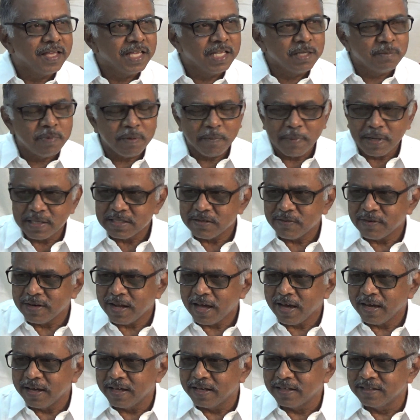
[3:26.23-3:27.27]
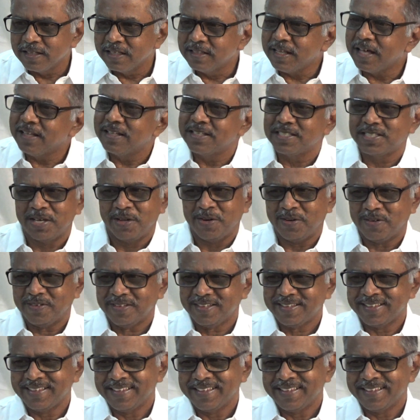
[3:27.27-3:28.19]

இன்பமற்றவனாக இருந்து தான் அதை செய்கிறோம்